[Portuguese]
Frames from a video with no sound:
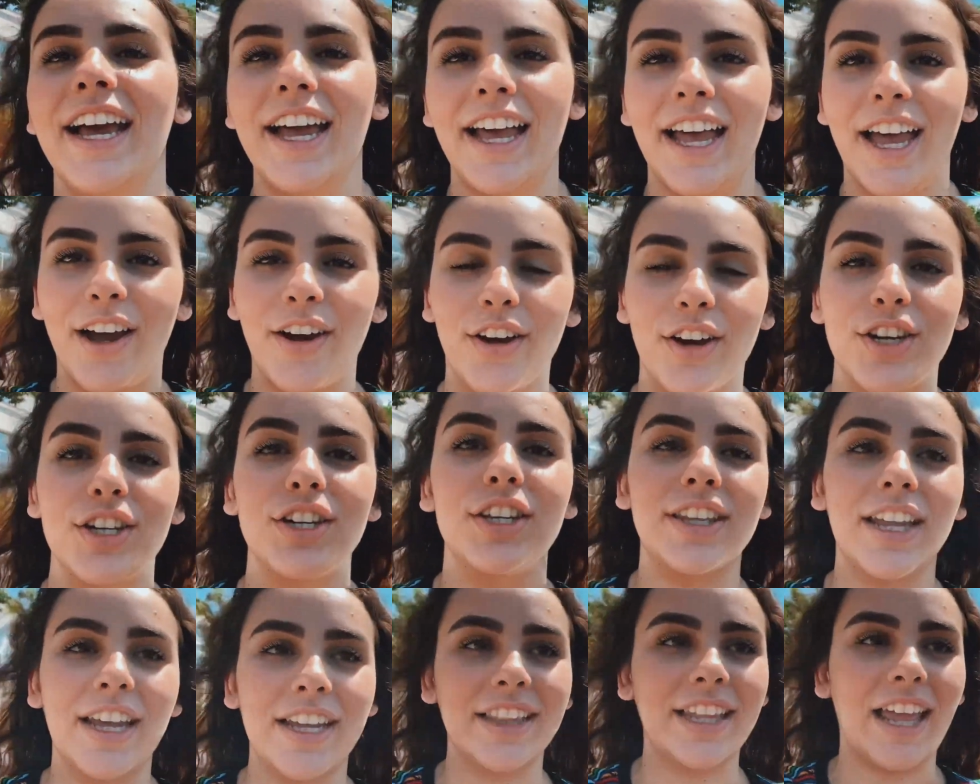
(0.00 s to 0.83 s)
Agora a
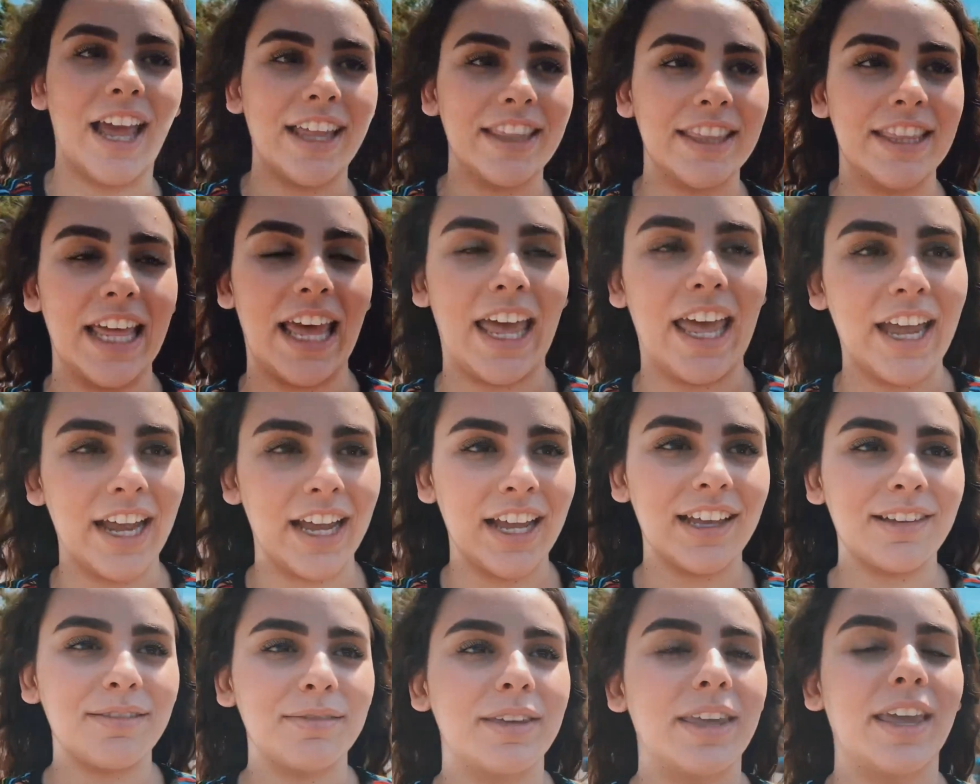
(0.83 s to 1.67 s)
gente tá indo na
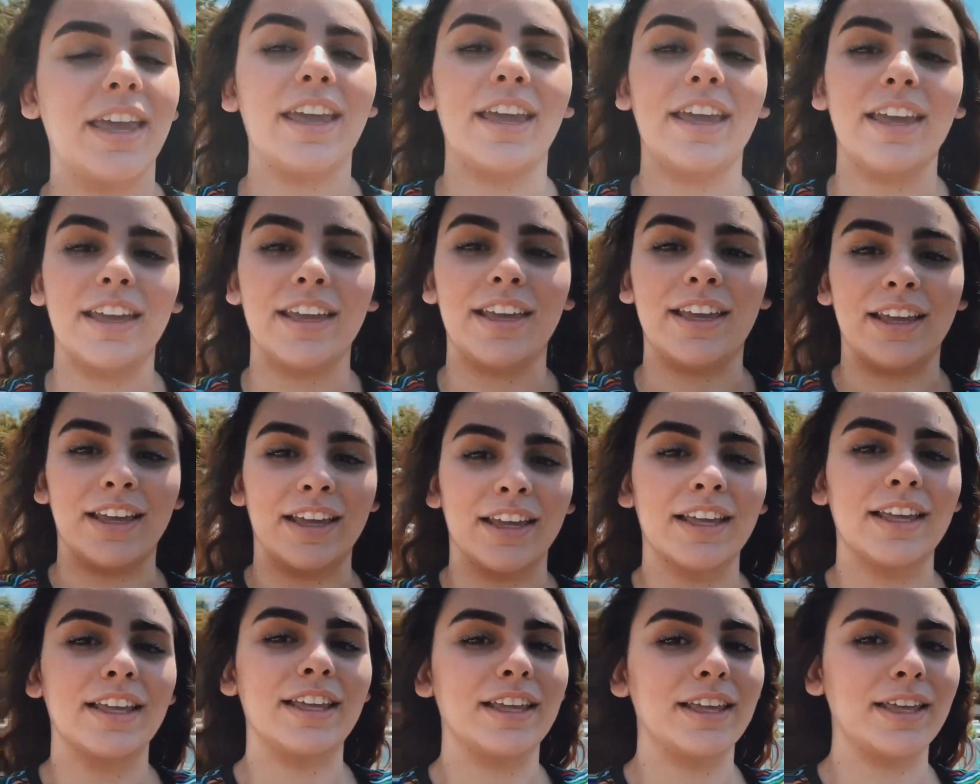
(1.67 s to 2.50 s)
adega, porque
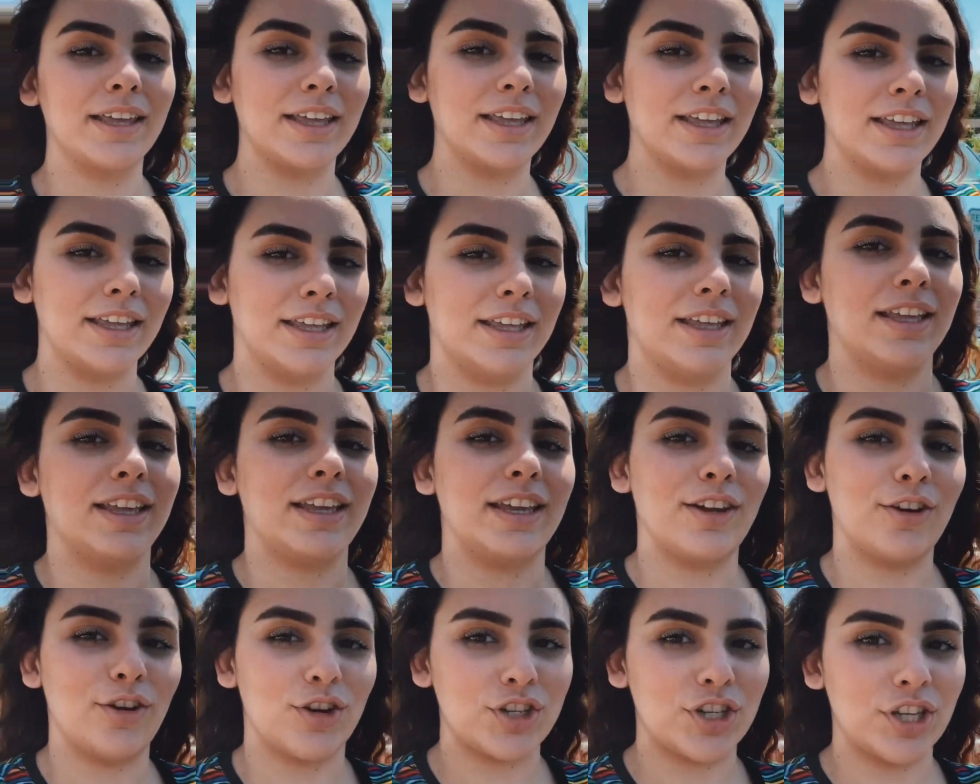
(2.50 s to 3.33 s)

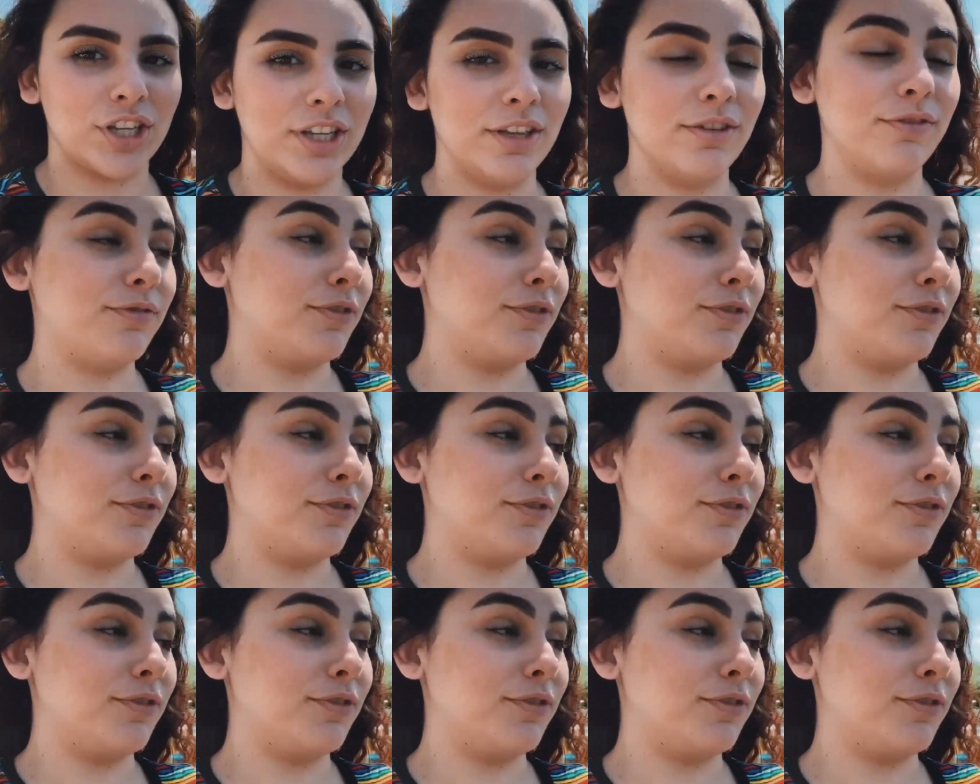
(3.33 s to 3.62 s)
Gosta de